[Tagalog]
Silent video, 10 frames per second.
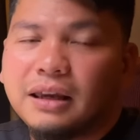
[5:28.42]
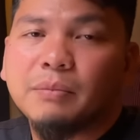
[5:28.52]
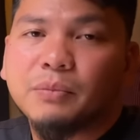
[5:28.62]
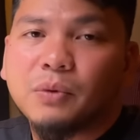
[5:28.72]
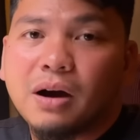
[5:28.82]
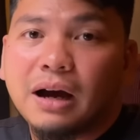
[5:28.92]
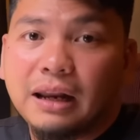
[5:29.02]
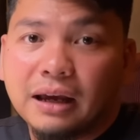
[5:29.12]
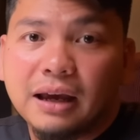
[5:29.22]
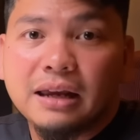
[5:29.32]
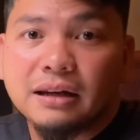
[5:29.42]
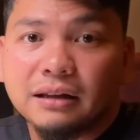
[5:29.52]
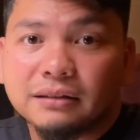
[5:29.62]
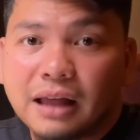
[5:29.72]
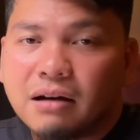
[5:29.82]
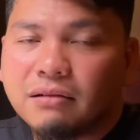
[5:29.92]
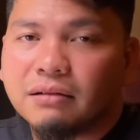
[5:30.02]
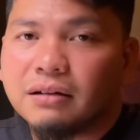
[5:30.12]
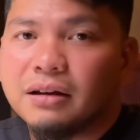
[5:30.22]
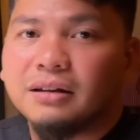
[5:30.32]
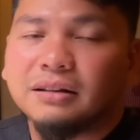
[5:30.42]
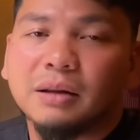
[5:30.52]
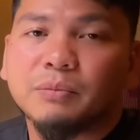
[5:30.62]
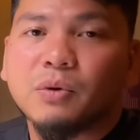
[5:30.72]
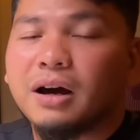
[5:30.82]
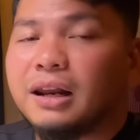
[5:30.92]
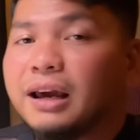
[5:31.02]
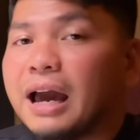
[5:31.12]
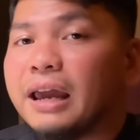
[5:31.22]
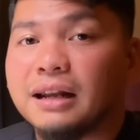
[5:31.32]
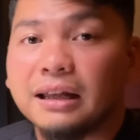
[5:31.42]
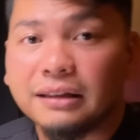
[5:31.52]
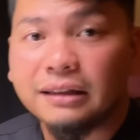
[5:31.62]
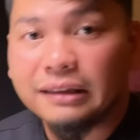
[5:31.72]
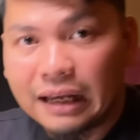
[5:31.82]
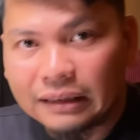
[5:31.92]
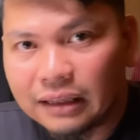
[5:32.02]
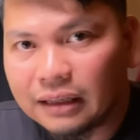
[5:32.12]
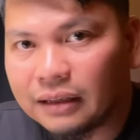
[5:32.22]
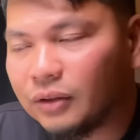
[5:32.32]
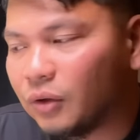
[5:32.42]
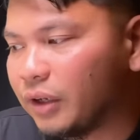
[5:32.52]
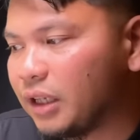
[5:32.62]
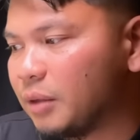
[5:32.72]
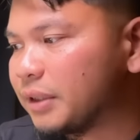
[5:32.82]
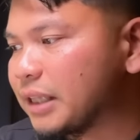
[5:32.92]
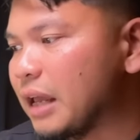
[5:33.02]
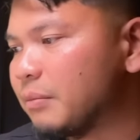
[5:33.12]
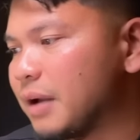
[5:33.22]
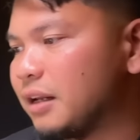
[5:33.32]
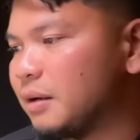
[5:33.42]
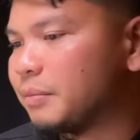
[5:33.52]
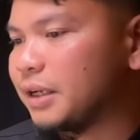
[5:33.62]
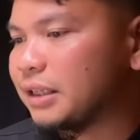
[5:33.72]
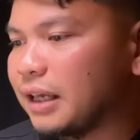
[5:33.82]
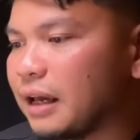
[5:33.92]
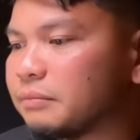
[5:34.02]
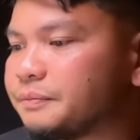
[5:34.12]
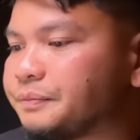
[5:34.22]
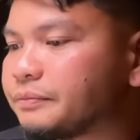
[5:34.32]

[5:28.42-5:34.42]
Yan po ang kalagayan ng tao. Yan po ang kalagayan natin dati nung hindi pa tayo mananampalataya.